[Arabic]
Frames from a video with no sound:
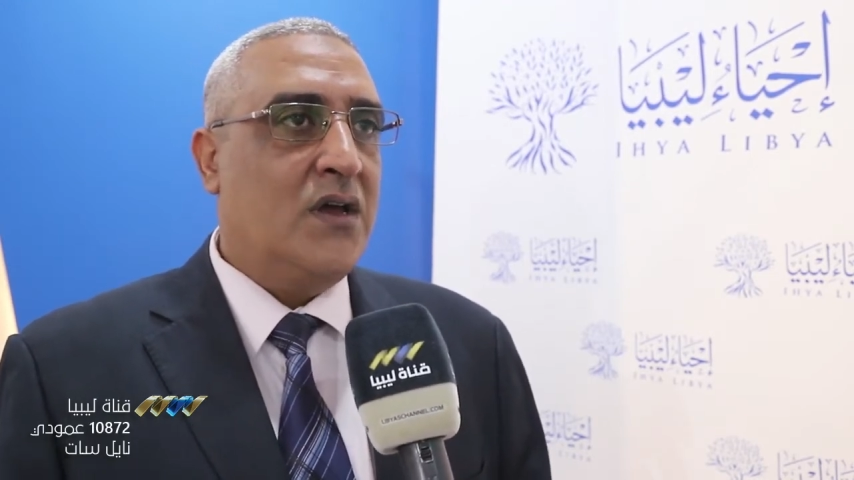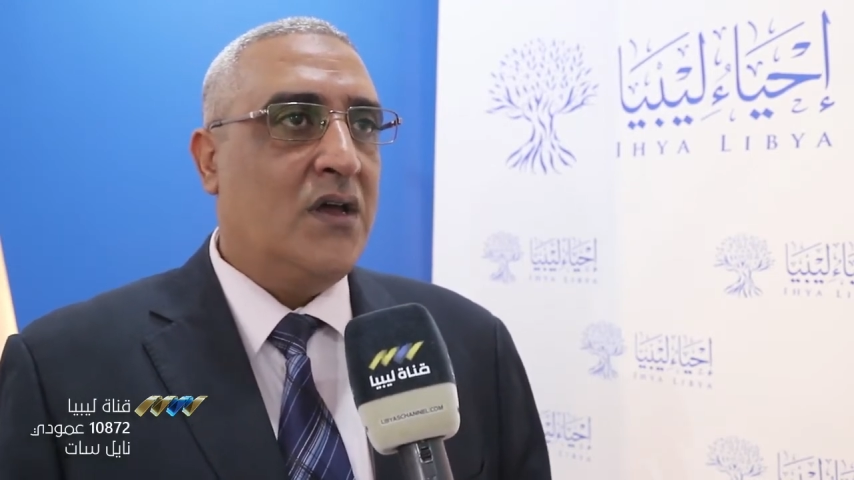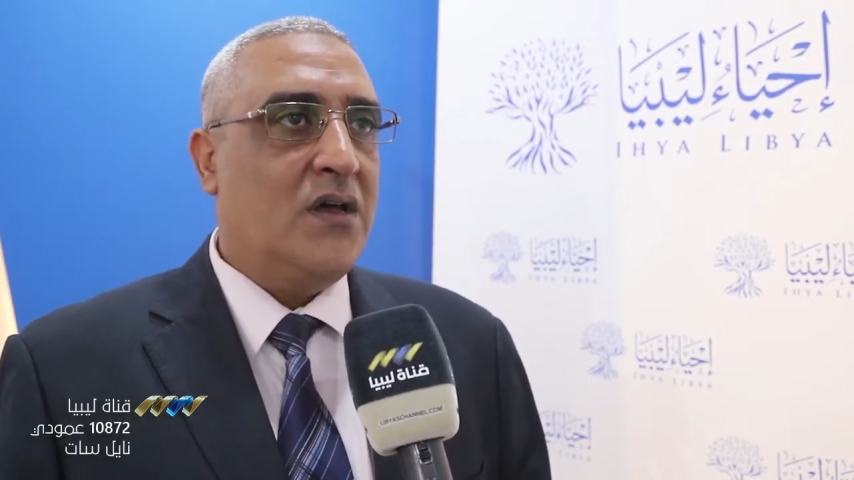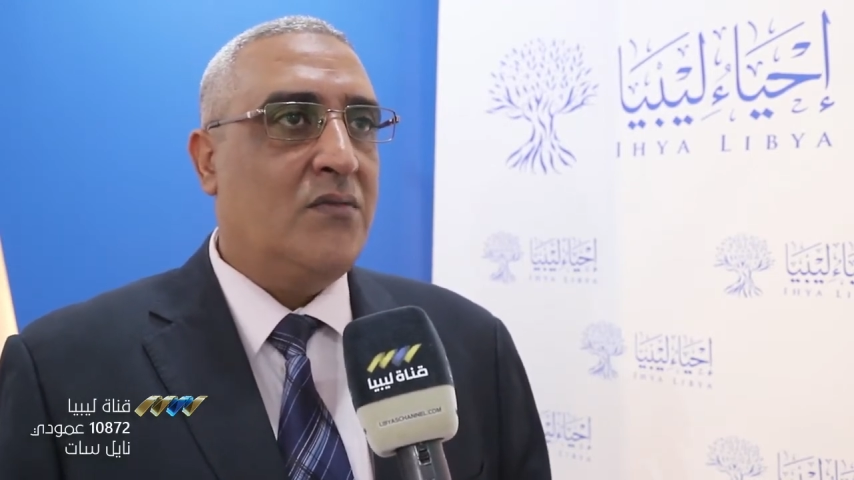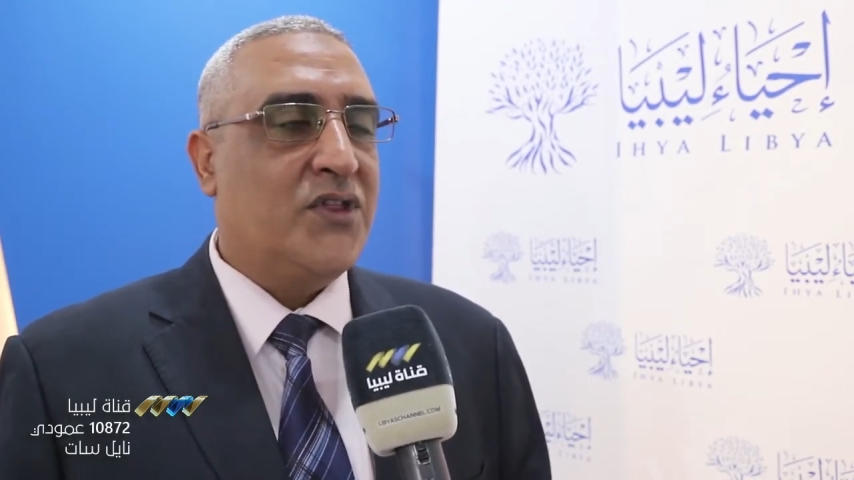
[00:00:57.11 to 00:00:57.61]

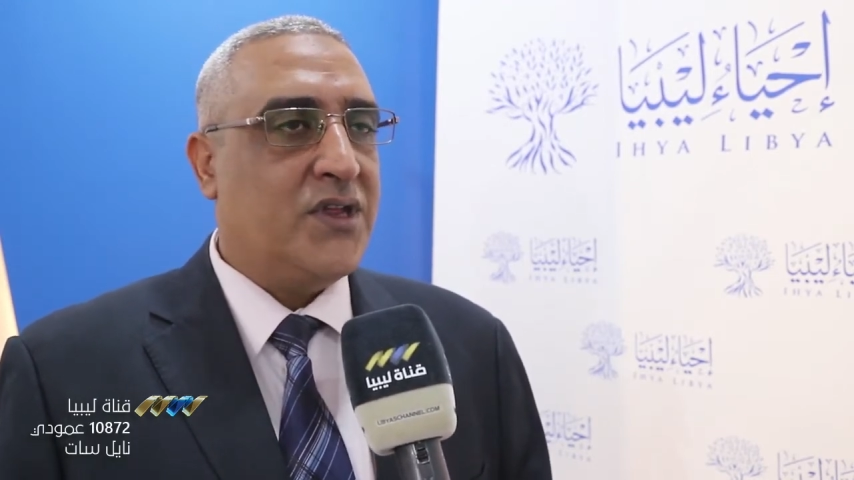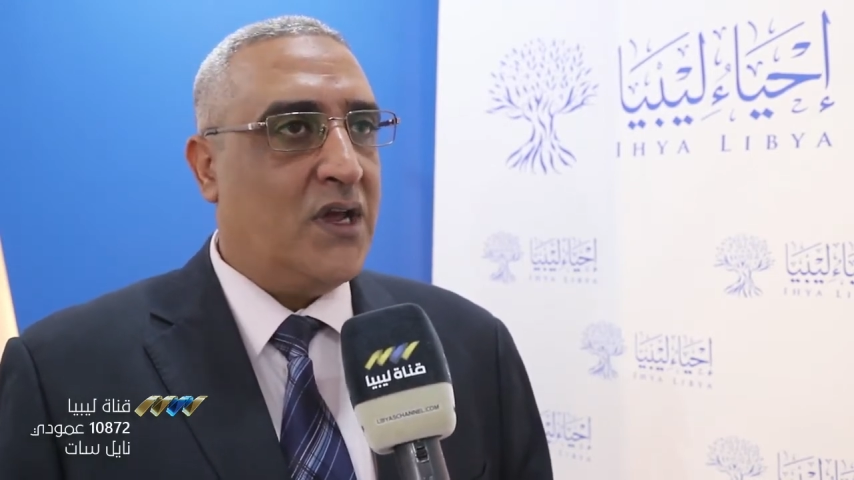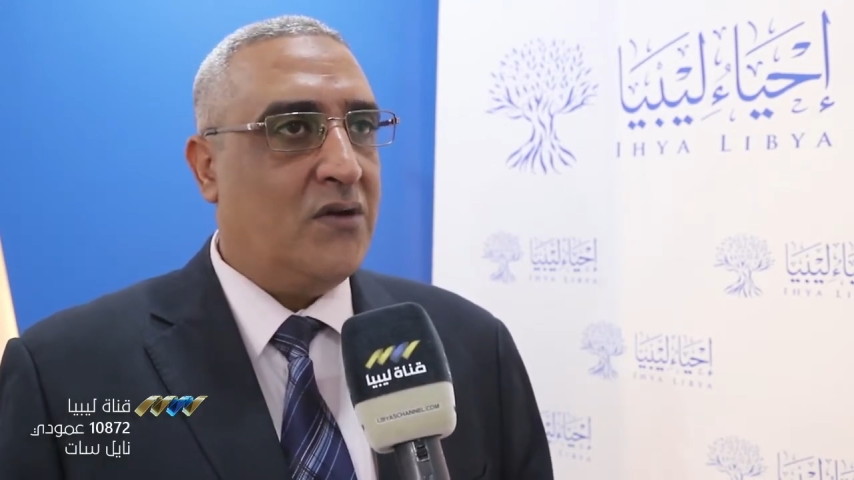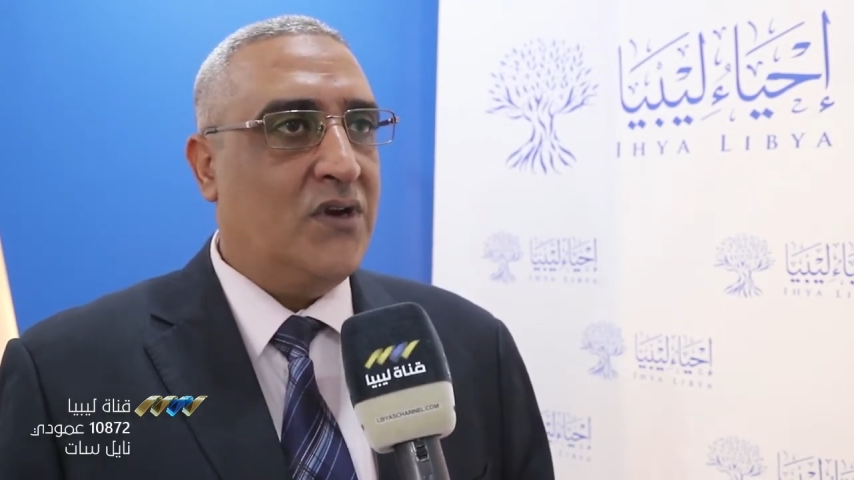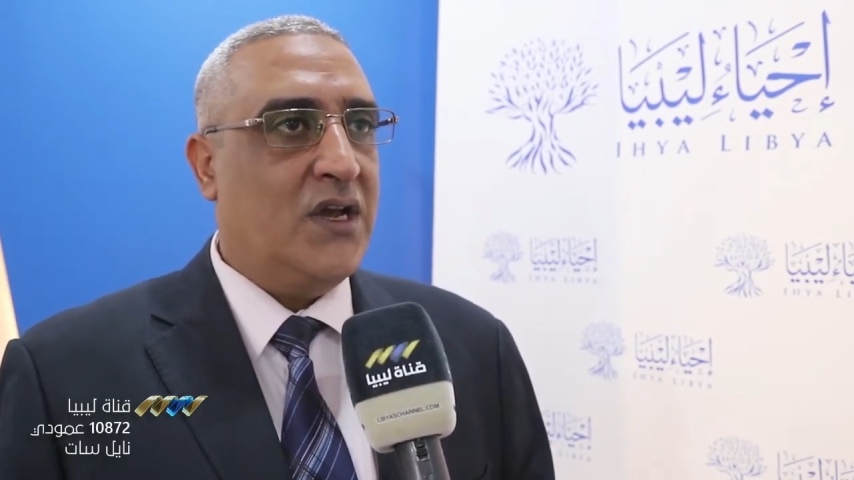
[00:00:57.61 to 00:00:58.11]
آه، مثل
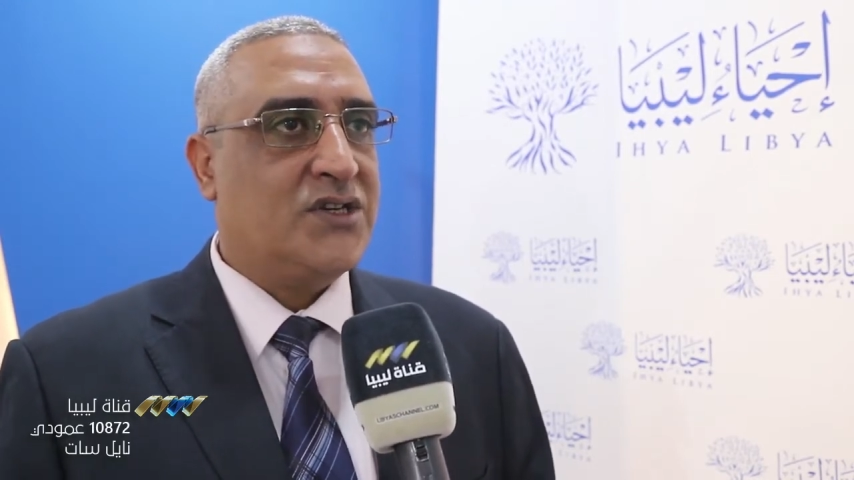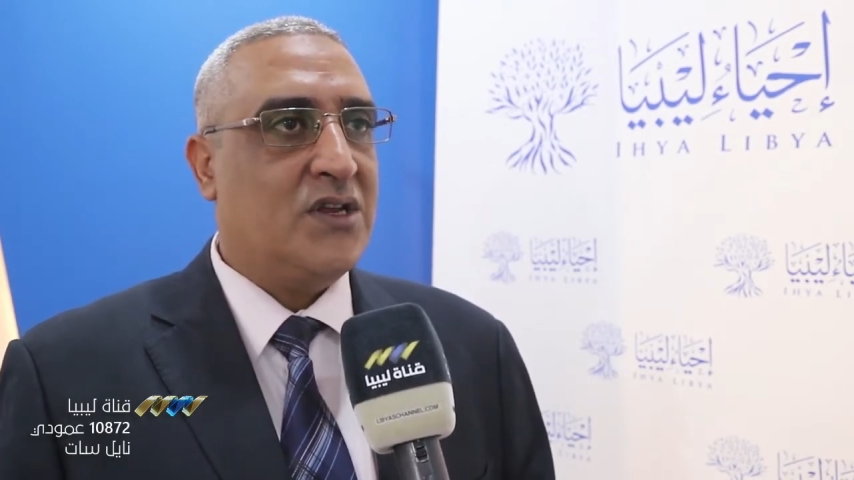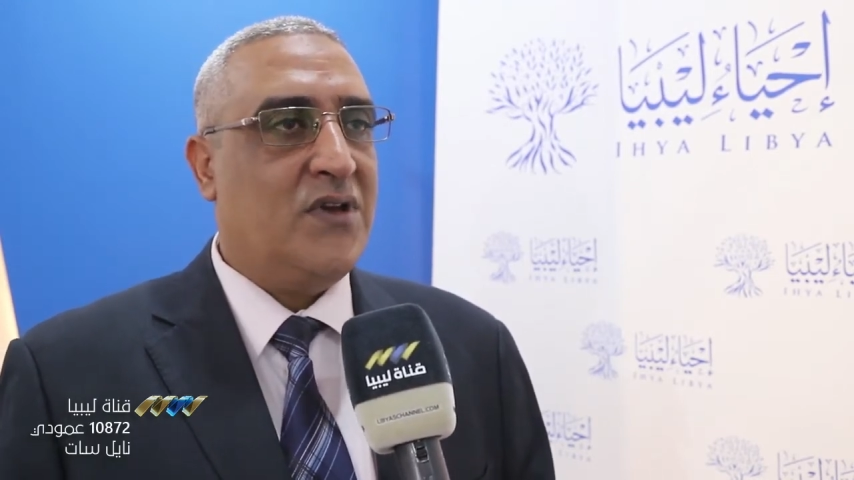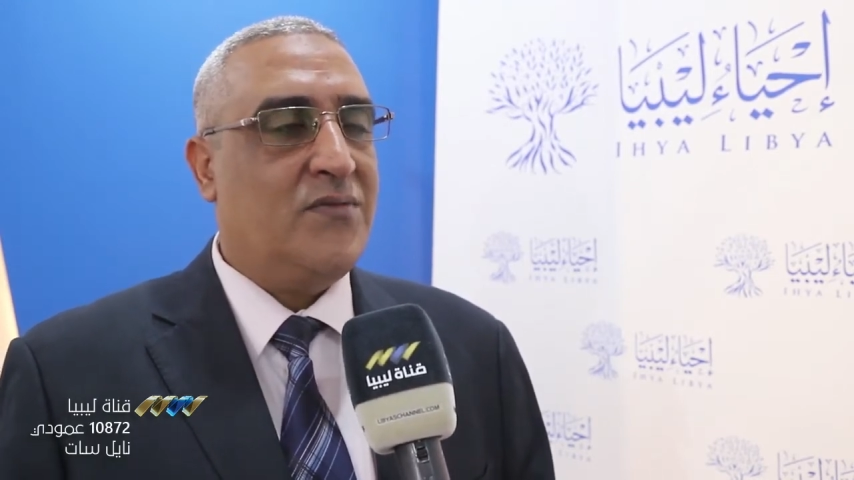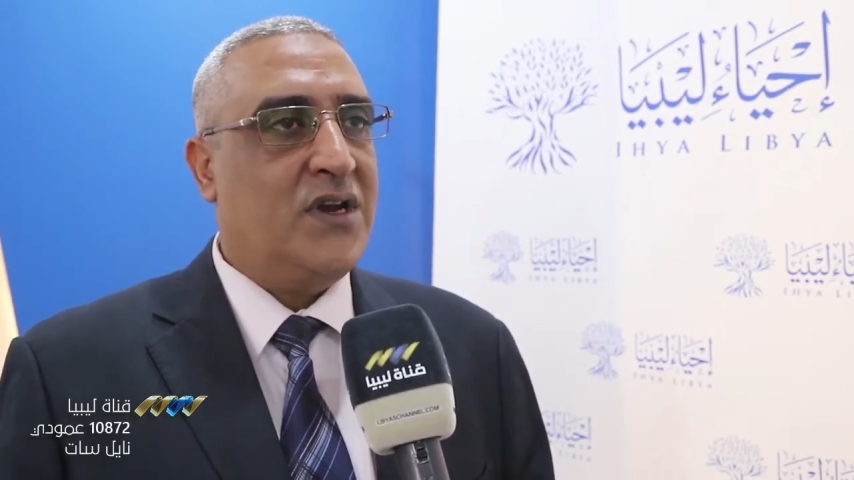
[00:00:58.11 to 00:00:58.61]
هؤلاء الشباب